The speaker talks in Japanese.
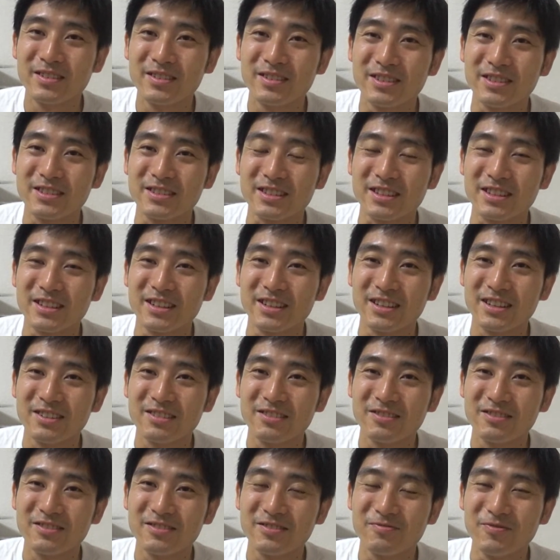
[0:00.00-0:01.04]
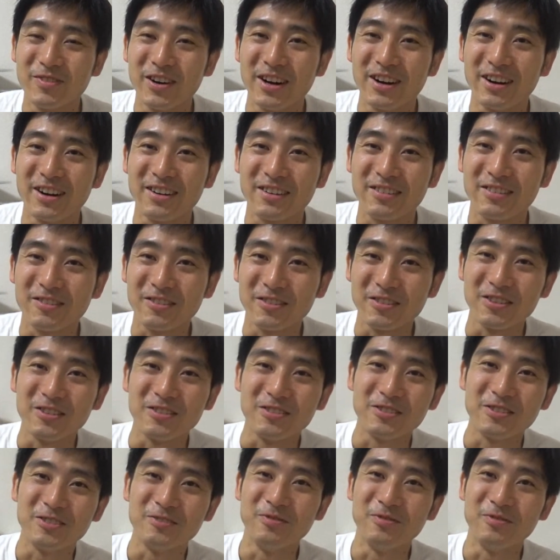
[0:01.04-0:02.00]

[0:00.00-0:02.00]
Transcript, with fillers: なんですかね、まあ心に来